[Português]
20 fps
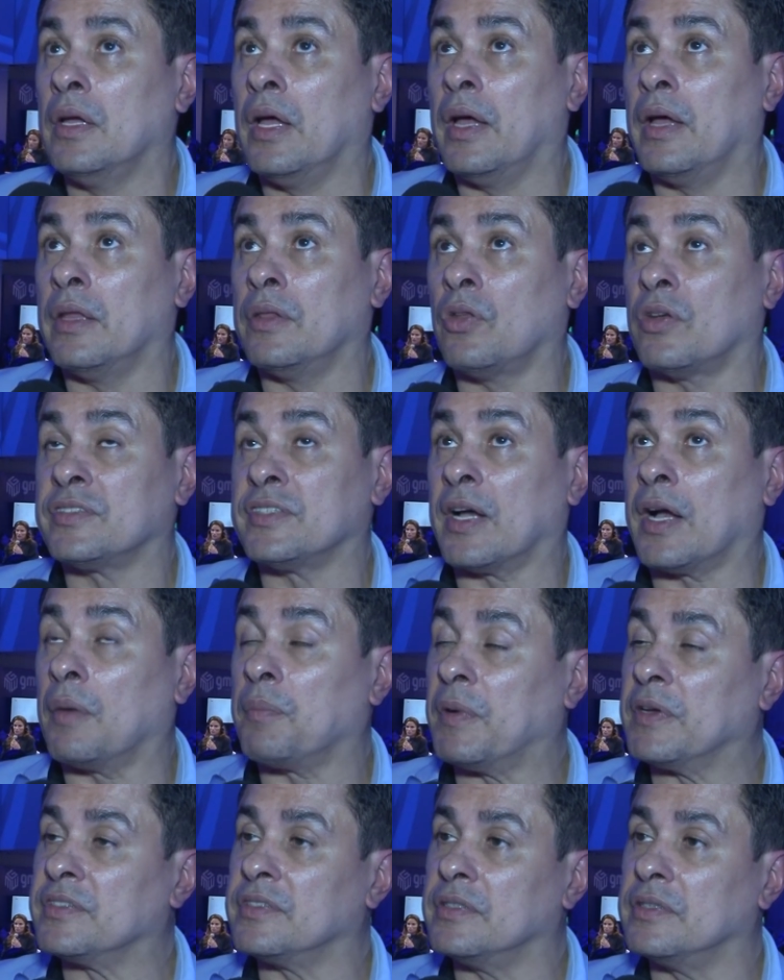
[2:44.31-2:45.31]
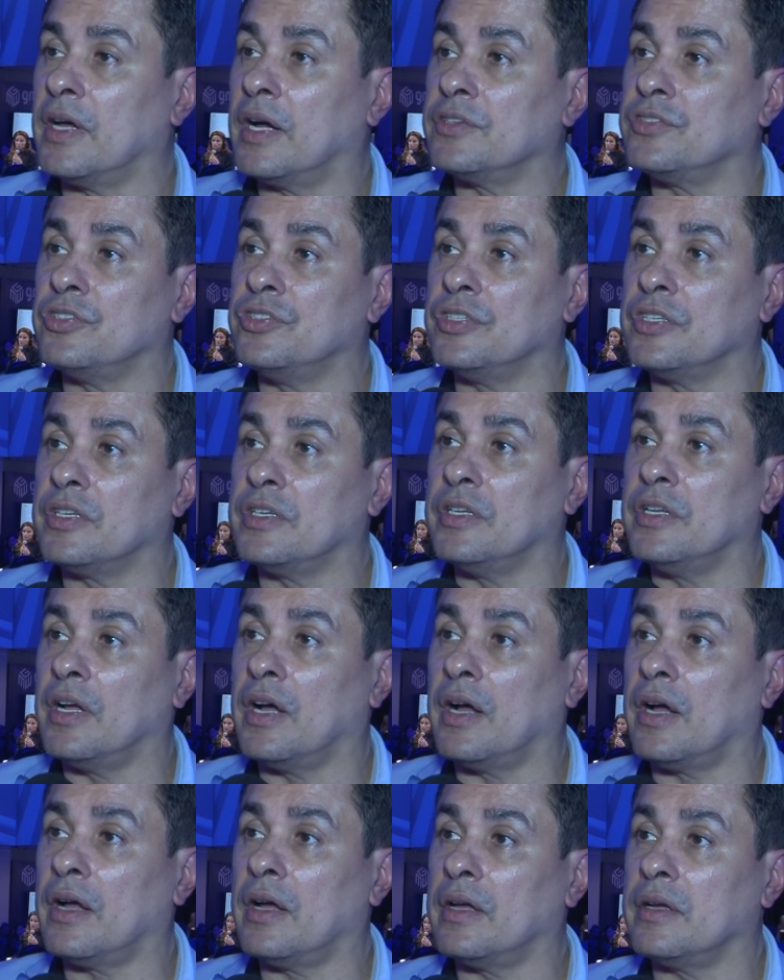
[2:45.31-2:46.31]
é, nossa capacidade de
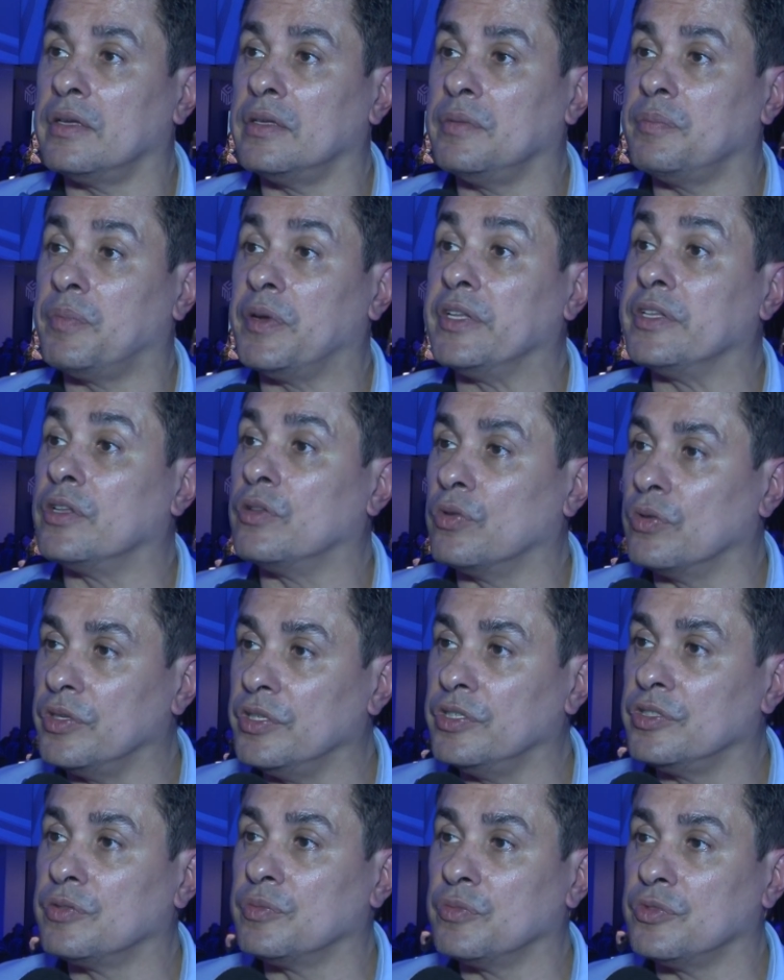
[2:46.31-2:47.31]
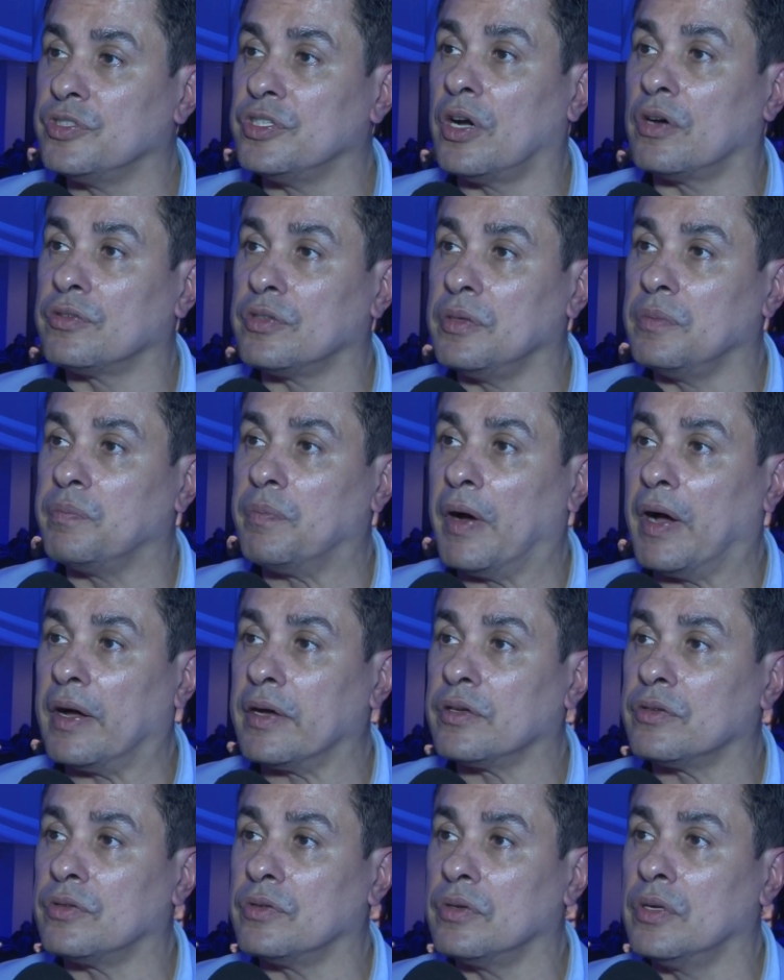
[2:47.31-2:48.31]
criar empreendedorismo de alto
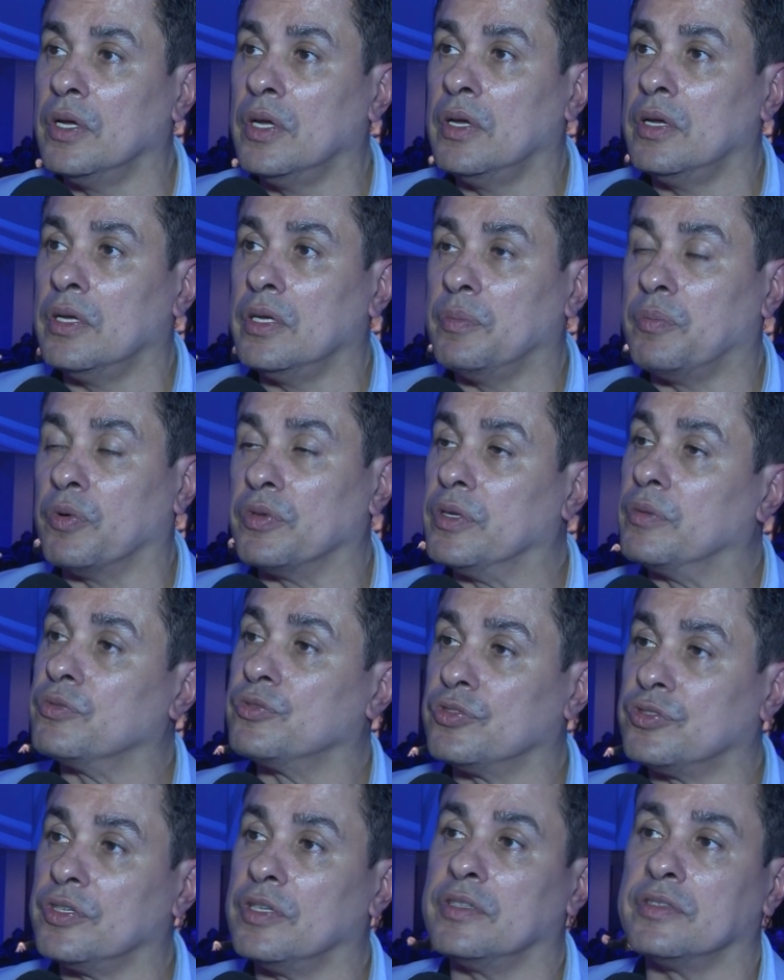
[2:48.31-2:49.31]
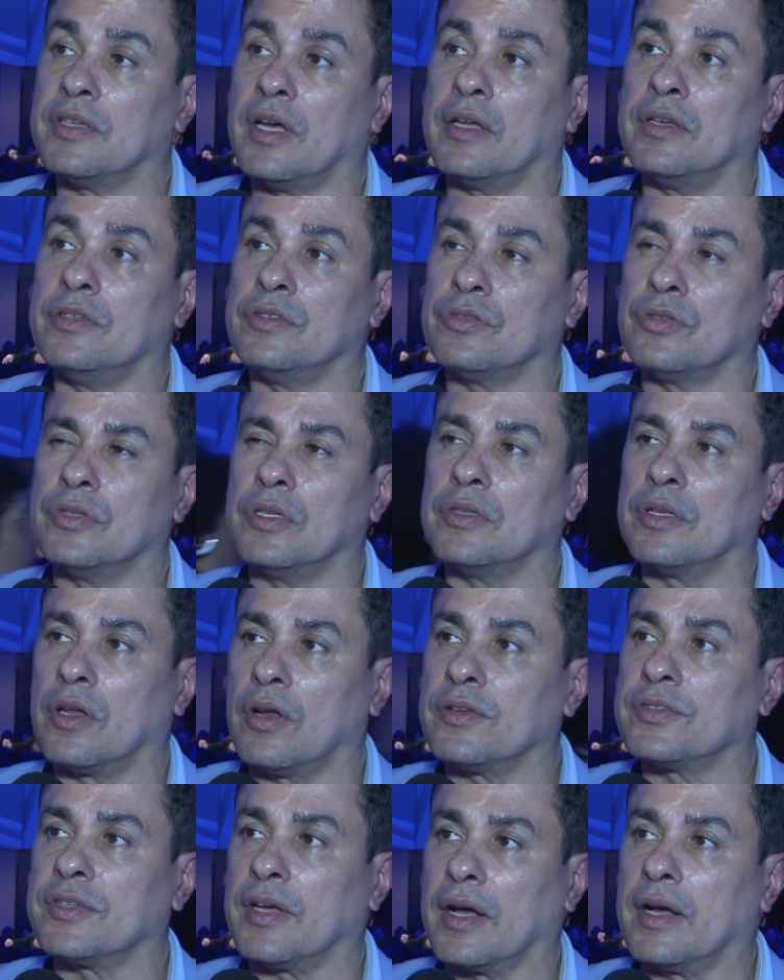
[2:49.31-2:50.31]
impacto e podemos utilizar isso dentro da
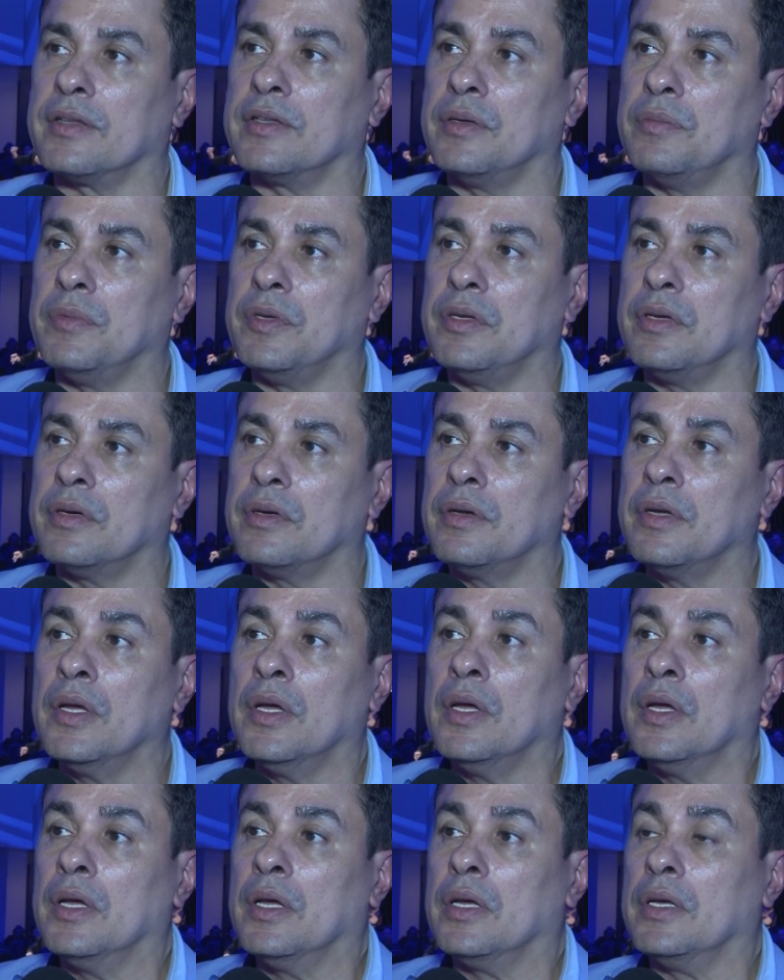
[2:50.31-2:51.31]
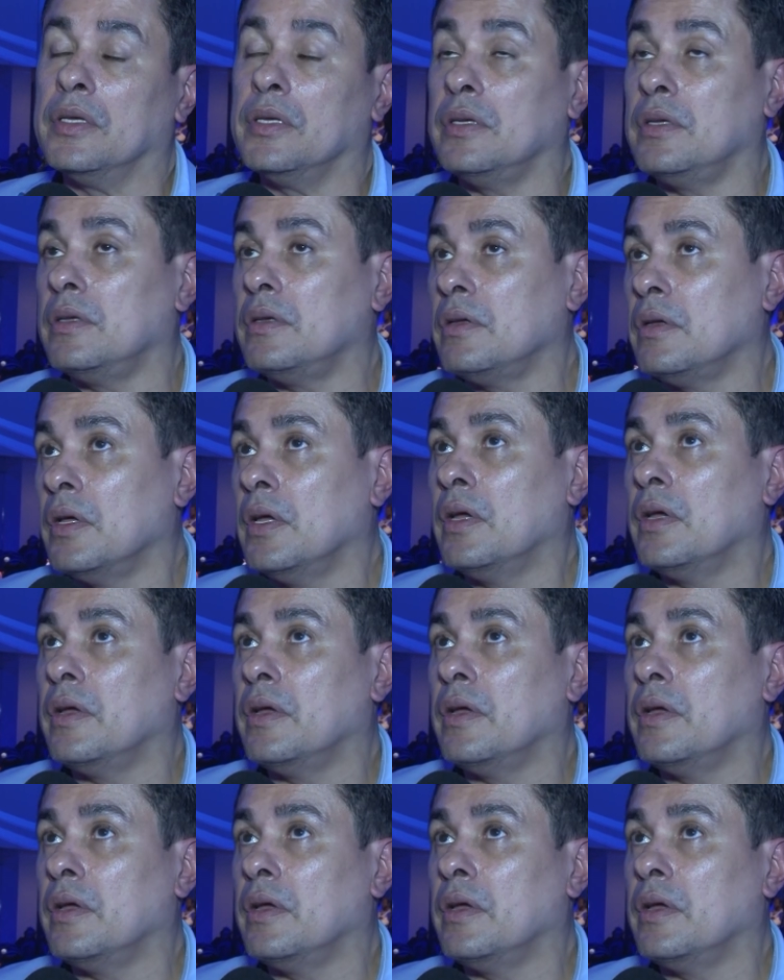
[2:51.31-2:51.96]
nossa academia e,